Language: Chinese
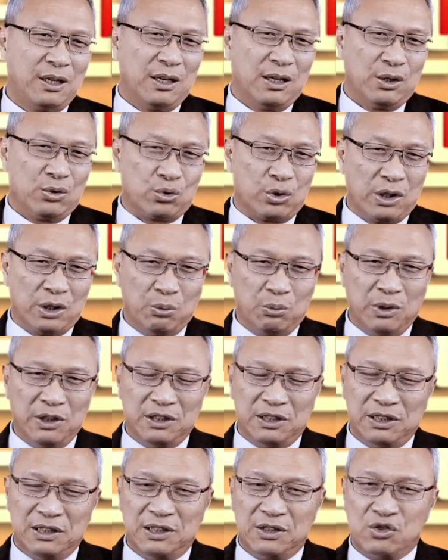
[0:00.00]
所以问
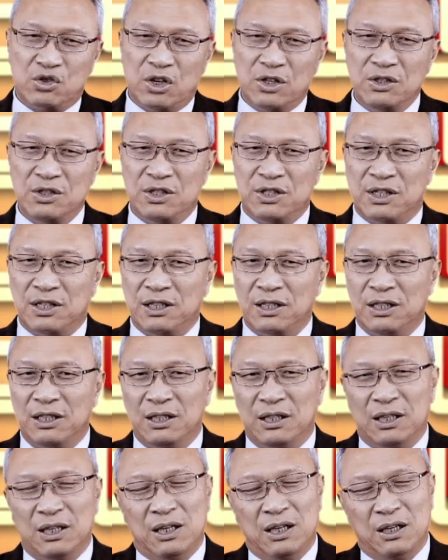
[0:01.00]
题的症结，
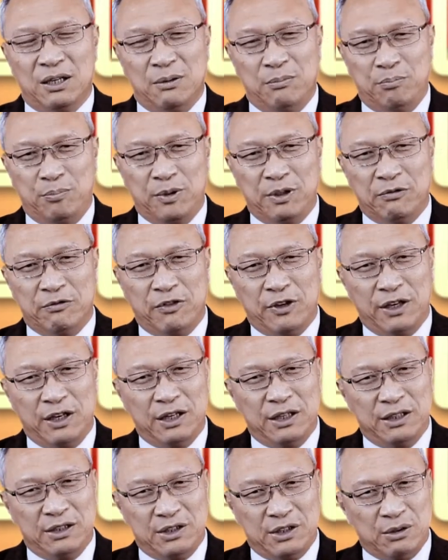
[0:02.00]
并
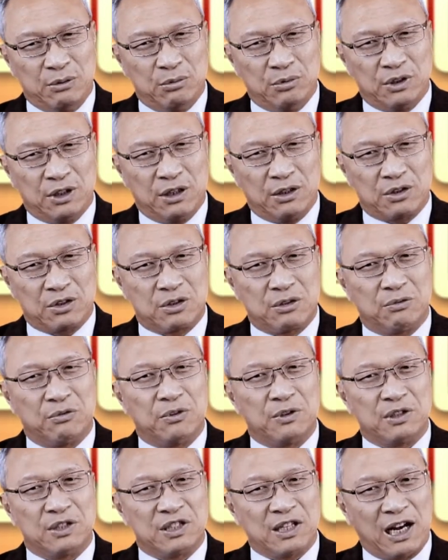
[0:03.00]
非基督教是
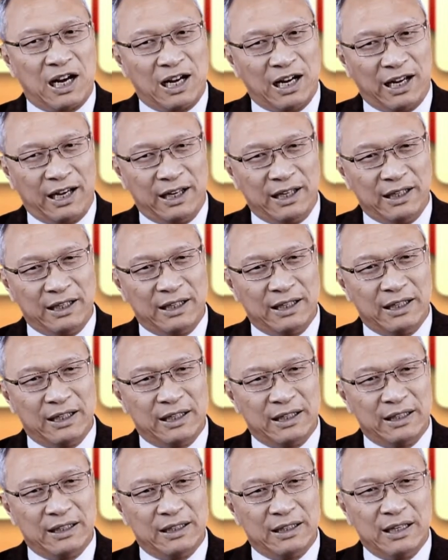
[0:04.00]
否狭隘，
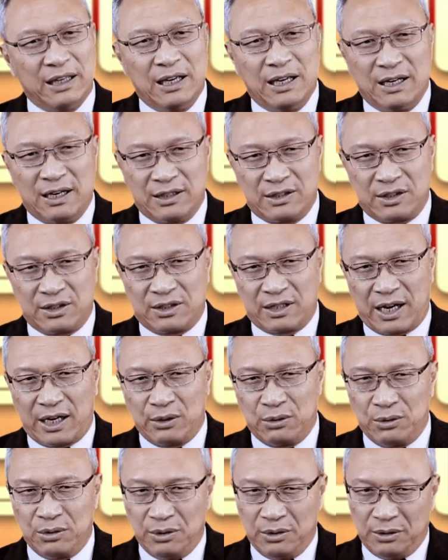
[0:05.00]
而是在
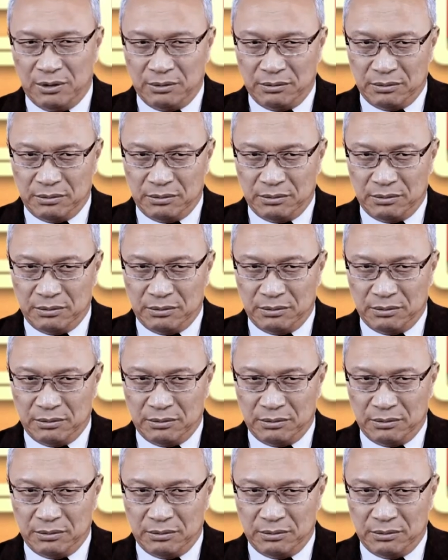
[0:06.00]
于。